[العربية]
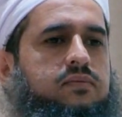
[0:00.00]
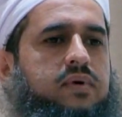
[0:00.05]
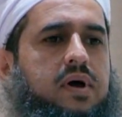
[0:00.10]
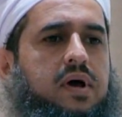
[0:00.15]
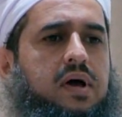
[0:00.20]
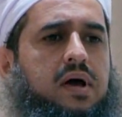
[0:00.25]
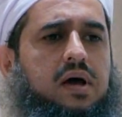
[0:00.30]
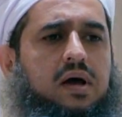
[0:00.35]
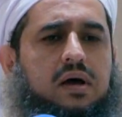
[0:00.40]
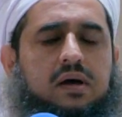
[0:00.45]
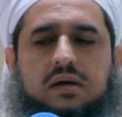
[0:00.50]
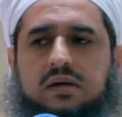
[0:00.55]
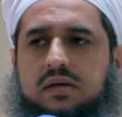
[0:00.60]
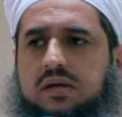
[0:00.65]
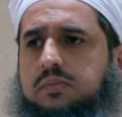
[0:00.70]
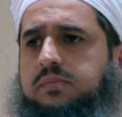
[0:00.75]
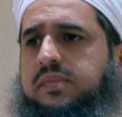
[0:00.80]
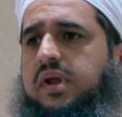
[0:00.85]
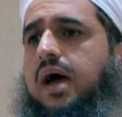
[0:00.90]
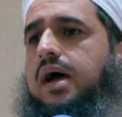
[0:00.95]

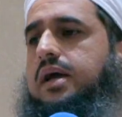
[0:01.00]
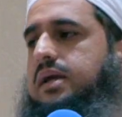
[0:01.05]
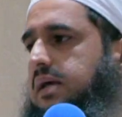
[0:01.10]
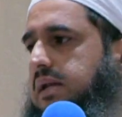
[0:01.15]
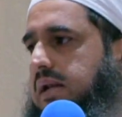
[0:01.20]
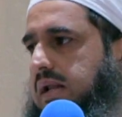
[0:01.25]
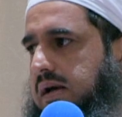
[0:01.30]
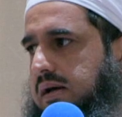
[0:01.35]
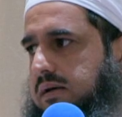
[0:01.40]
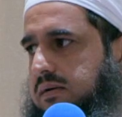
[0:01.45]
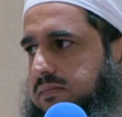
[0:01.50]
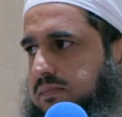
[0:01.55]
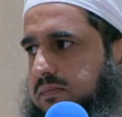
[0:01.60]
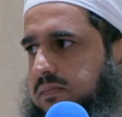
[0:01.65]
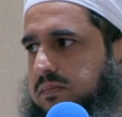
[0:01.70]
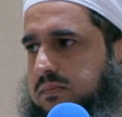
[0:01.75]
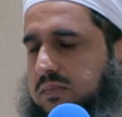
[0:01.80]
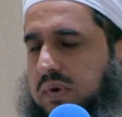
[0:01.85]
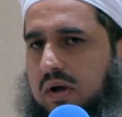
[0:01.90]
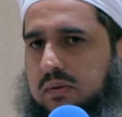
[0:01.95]
فجبناها كلها
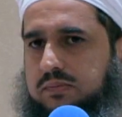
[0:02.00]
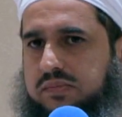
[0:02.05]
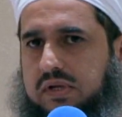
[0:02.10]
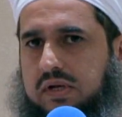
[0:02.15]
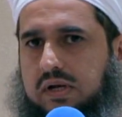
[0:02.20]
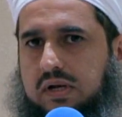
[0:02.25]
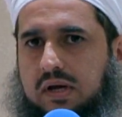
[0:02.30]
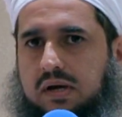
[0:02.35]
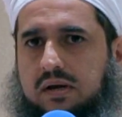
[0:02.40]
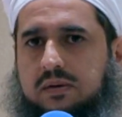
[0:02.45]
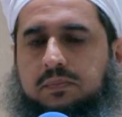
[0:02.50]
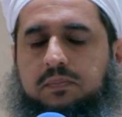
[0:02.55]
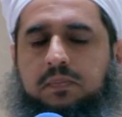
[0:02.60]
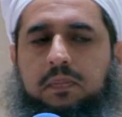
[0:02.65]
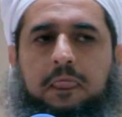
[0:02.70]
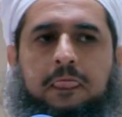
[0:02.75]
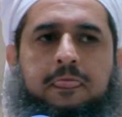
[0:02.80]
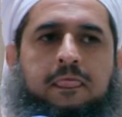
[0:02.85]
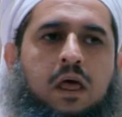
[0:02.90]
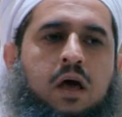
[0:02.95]
الحمد لله
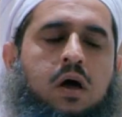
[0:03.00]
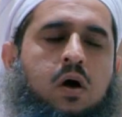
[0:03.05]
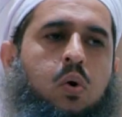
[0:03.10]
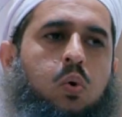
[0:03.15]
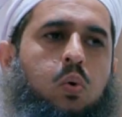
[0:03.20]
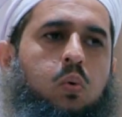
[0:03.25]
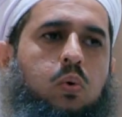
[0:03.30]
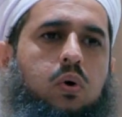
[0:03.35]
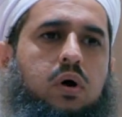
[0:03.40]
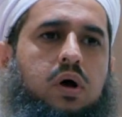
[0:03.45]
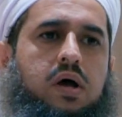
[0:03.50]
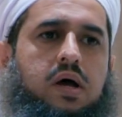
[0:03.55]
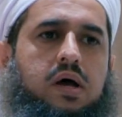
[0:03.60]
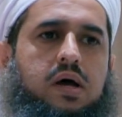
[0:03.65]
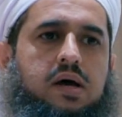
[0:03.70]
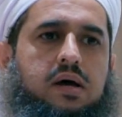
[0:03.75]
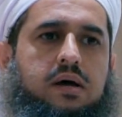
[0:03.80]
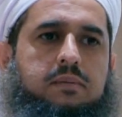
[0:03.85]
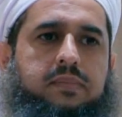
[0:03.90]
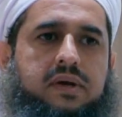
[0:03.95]

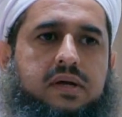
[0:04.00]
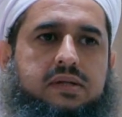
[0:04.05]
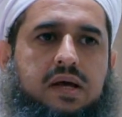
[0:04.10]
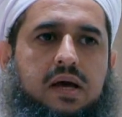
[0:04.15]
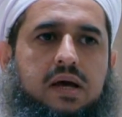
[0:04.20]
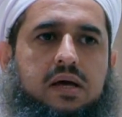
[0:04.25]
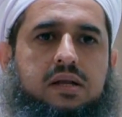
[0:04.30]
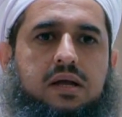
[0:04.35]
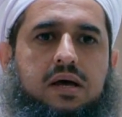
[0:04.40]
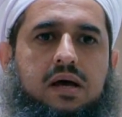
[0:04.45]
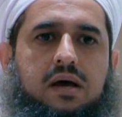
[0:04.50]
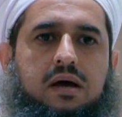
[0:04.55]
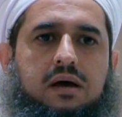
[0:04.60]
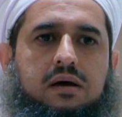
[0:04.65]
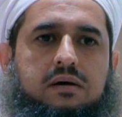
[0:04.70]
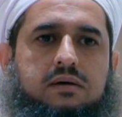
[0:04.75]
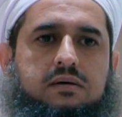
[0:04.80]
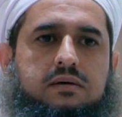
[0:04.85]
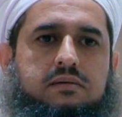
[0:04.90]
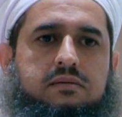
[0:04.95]

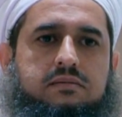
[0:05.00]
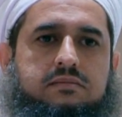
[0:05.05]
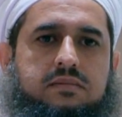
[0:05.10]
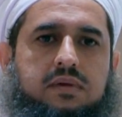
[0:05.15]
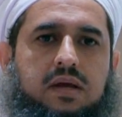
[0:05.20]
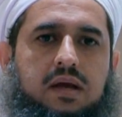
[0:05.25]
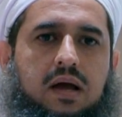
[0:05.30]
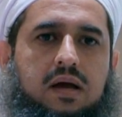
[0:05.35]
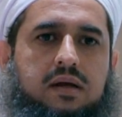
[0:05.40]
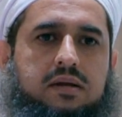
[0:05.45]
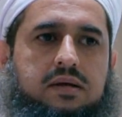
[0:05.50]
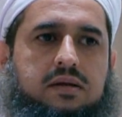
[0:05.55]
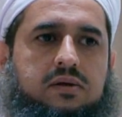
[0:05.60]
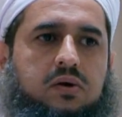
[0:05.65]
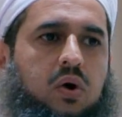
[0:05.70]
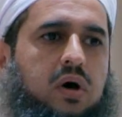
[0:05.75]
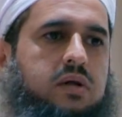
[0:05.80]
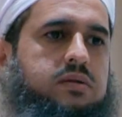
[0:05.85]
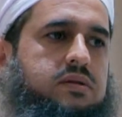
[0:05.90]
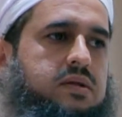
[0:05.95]
وبدأنا يعني
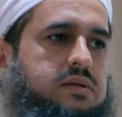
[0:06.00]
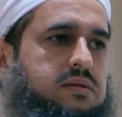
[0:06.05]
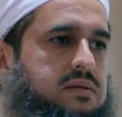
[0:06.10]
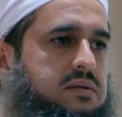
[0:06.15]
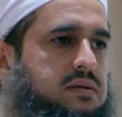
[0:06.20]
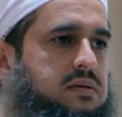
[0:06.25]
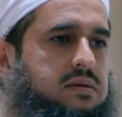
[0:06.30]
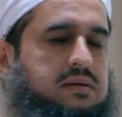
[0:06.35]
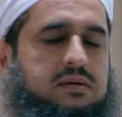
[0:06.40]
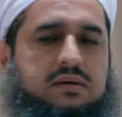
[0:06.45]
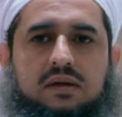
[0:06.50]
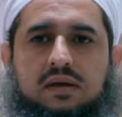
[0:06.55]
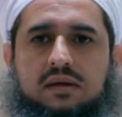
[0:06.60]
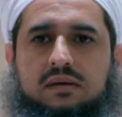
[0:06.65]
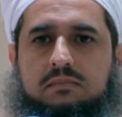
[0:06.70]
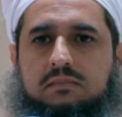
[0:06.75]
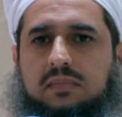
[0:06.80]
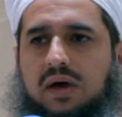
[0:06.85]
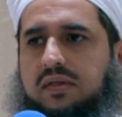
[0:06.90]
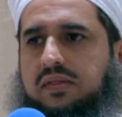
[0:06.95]
نخطط
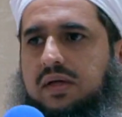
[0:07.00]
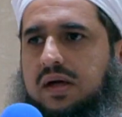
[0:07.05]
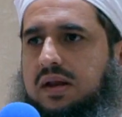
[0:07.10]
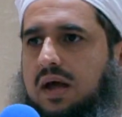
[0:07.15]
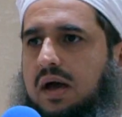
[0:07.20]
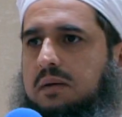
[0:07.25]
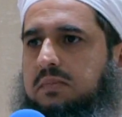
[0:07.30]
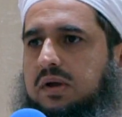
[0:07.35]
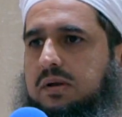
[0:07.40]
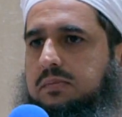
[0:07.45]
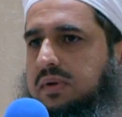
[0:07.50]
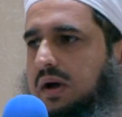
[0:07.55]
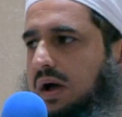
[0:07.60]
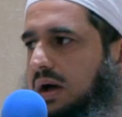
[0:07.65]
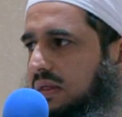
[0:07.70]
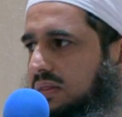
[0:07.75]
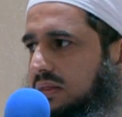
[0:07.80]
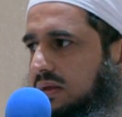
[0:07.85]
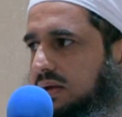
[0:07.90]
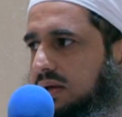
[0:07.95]
ماذا نعمل
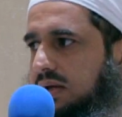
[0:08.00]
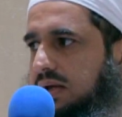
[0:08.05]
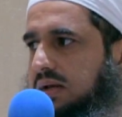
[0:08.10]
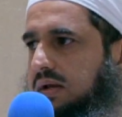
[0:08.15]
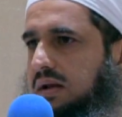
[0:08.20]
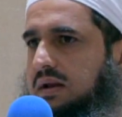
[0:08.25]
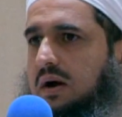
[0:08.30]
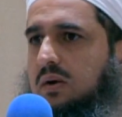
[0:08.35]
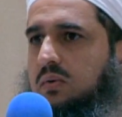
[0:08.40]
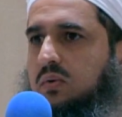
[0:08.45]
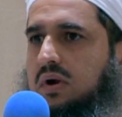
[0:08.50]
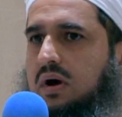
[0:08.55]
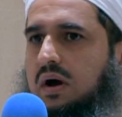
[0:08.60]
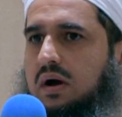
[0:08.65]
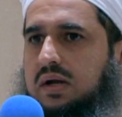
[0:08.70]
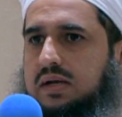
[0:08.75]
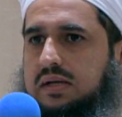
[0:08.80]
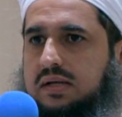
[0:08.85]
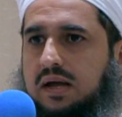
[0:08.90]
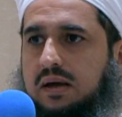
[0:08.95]
بهذه
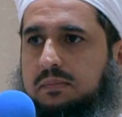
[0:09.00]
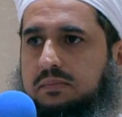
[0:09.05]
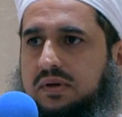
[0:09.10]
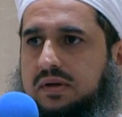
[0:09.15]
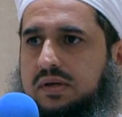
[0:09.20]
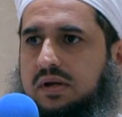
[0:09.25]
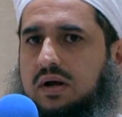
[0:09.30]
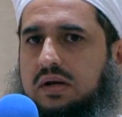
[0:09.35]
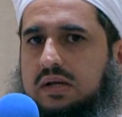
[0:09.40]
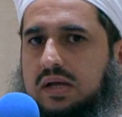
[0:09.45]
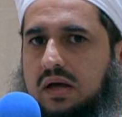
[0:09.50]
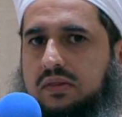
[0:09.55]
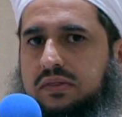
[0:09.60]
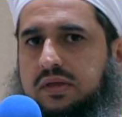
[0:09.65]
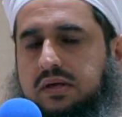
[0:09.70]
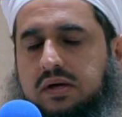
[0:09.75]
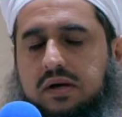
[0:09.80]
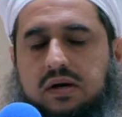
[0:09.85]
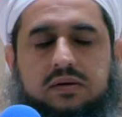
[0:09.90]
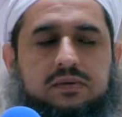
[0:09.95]
الأوراق الكبيرة
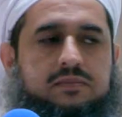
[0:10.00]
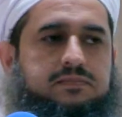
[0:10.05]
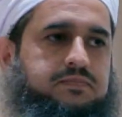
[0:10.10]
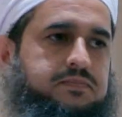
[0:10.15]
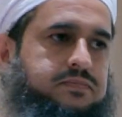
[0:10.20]
الكثيرة